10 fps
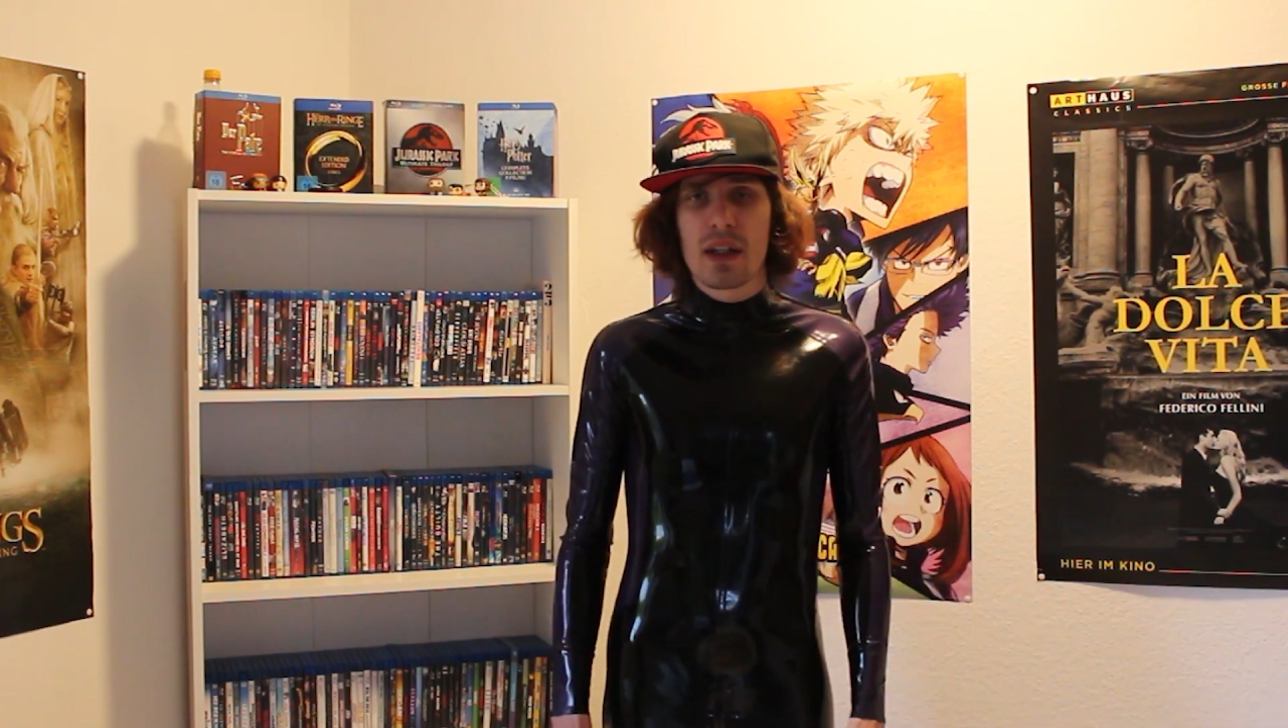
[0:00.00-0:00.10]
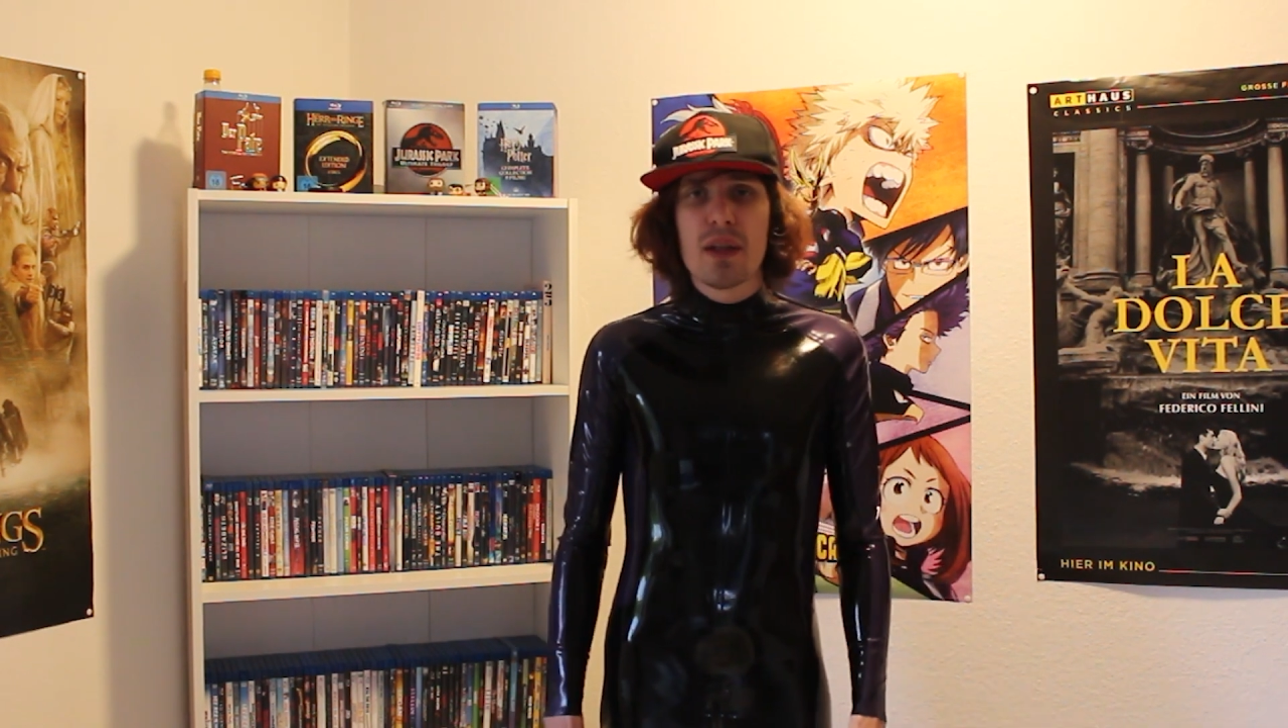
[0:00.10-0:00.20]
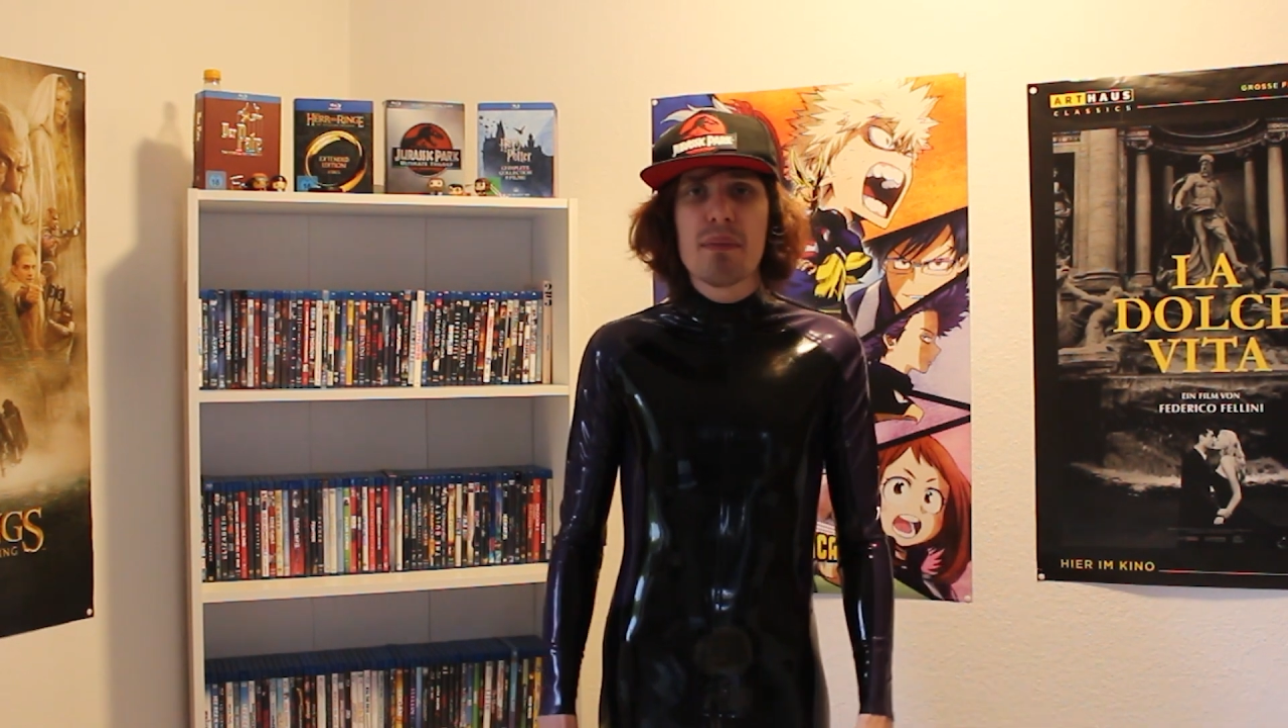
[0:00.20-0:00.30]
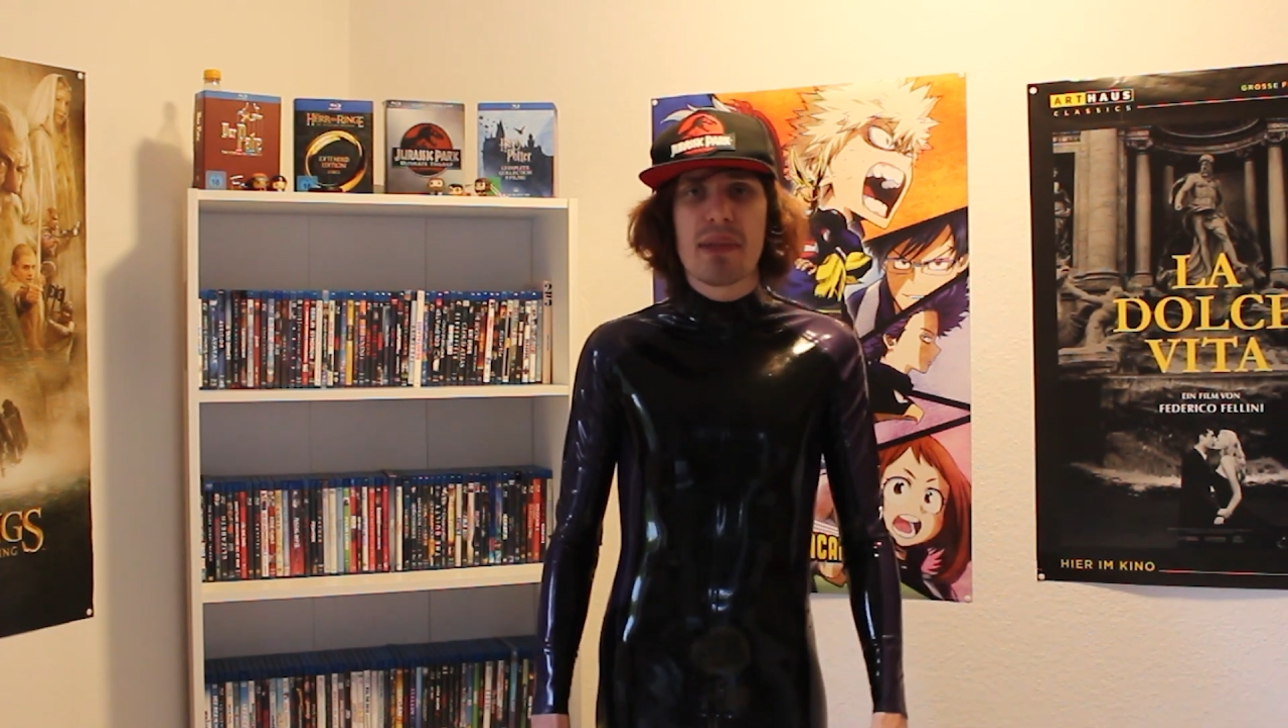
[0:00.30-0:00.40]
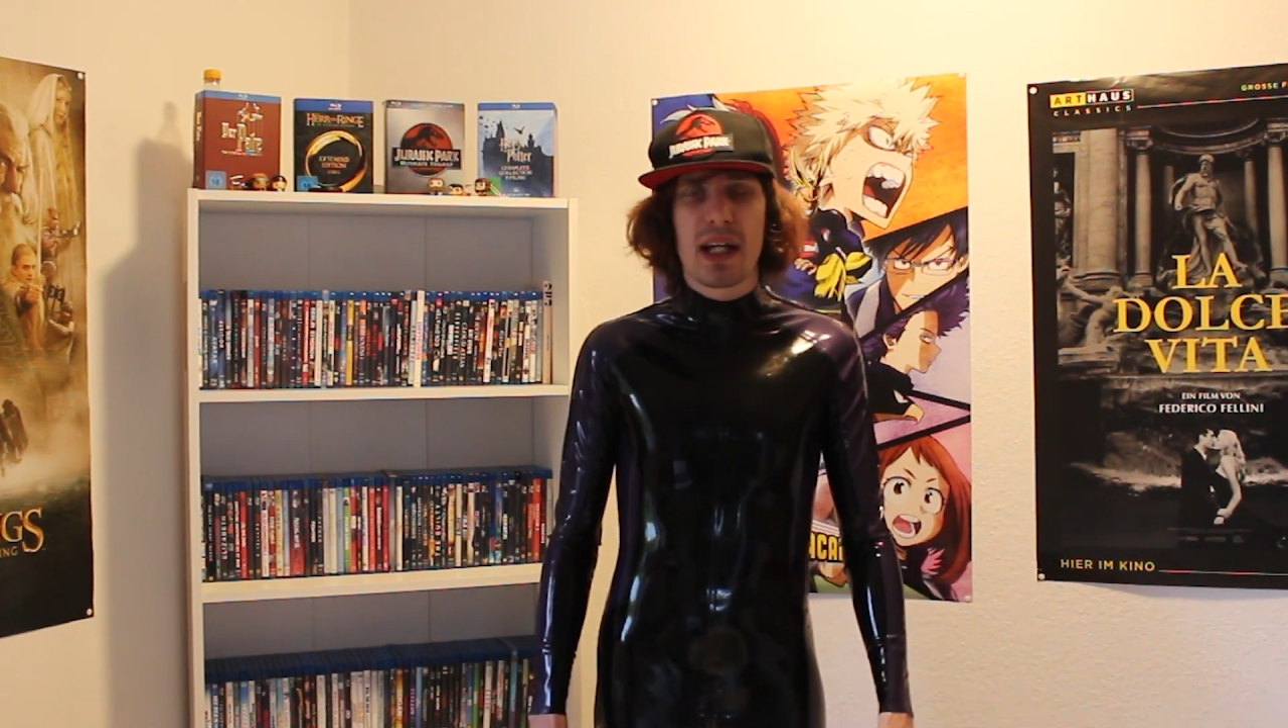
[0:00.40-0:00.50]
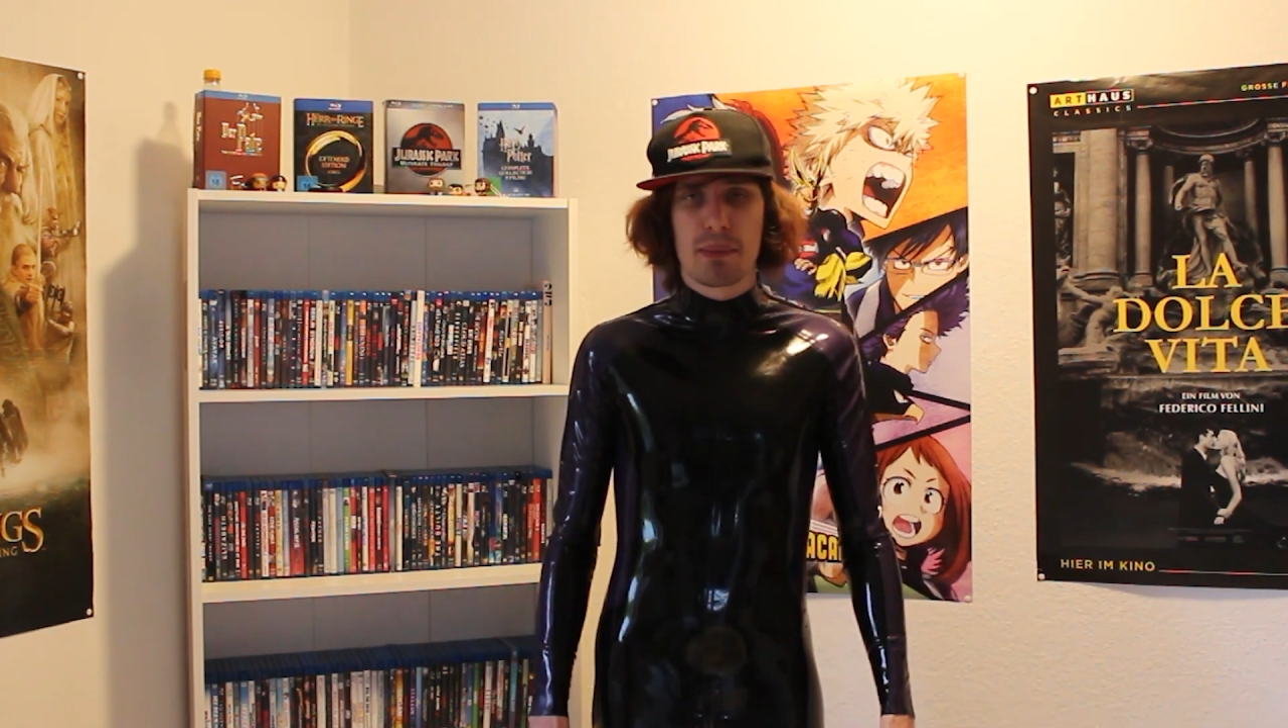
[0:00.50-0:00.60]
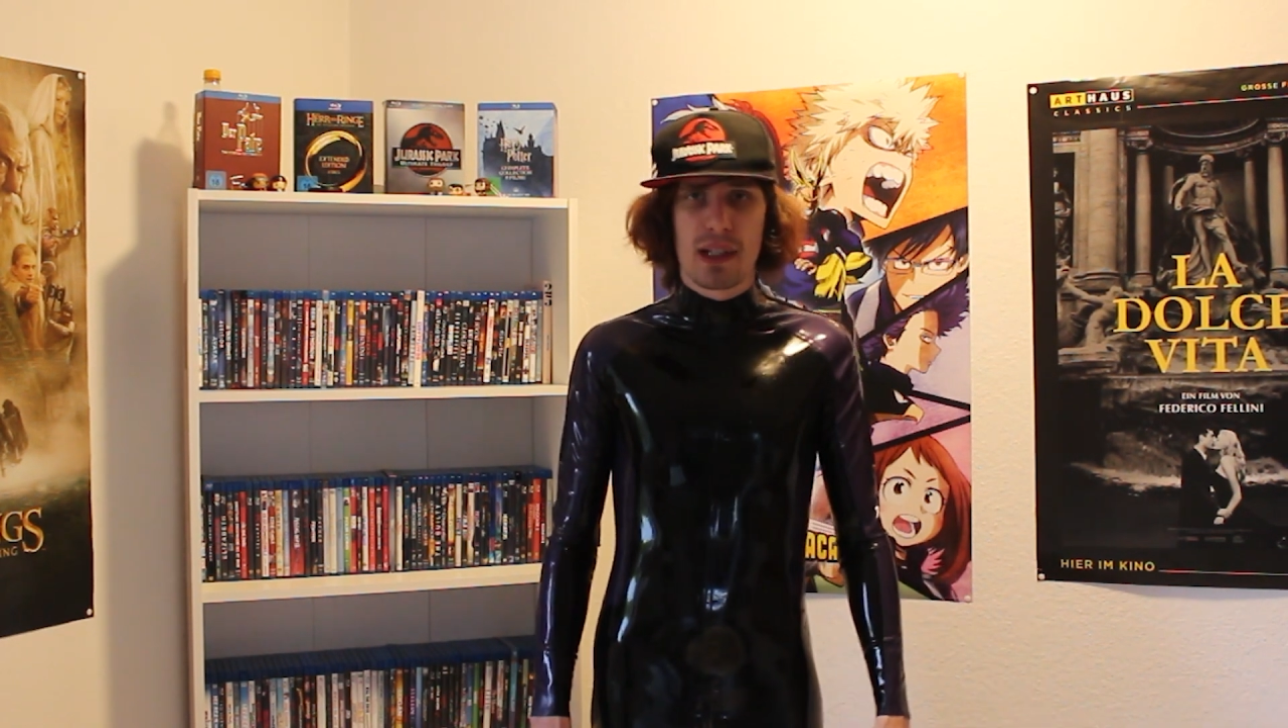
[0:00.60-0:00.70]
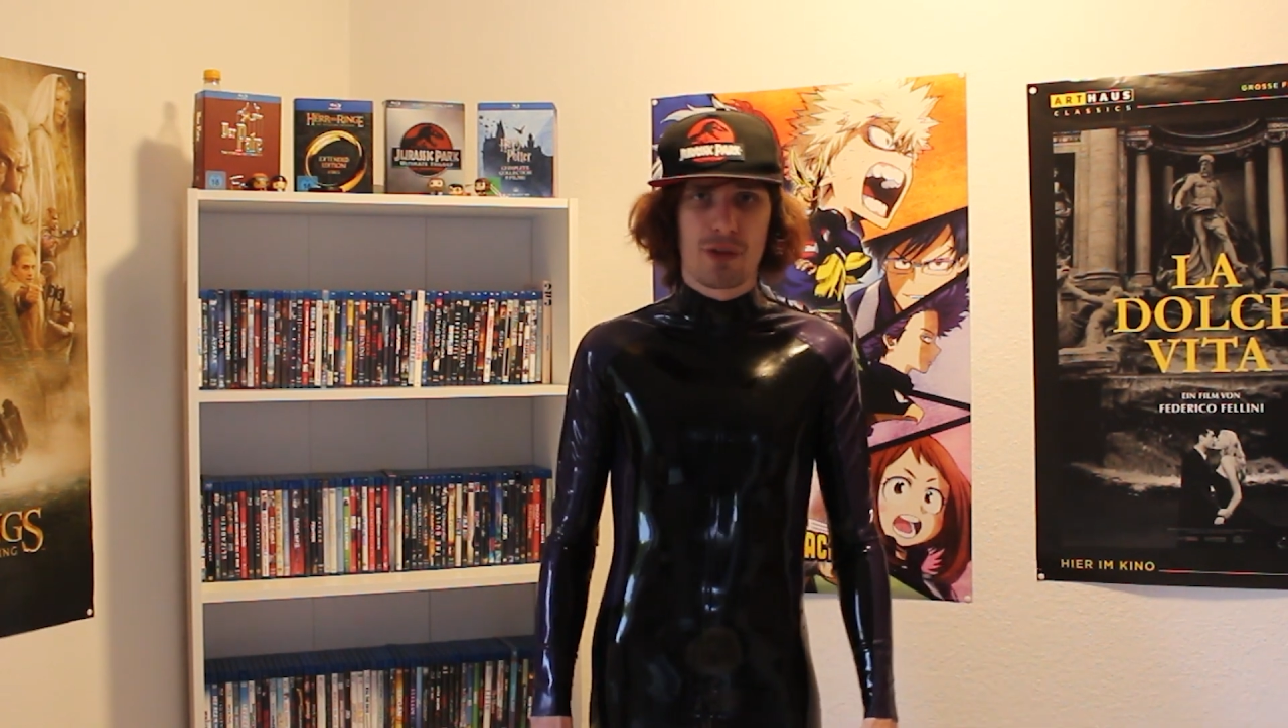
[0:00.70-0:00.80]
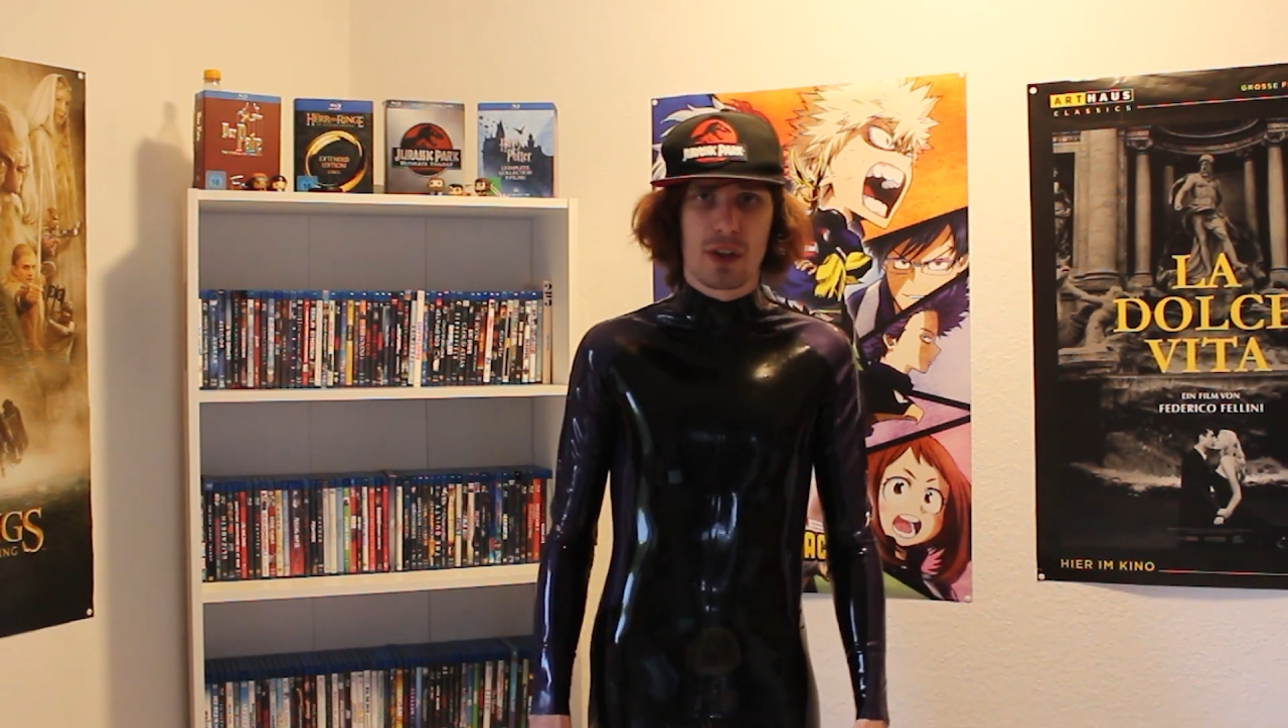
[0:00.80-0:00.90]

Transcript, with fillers: Himbeeren mehr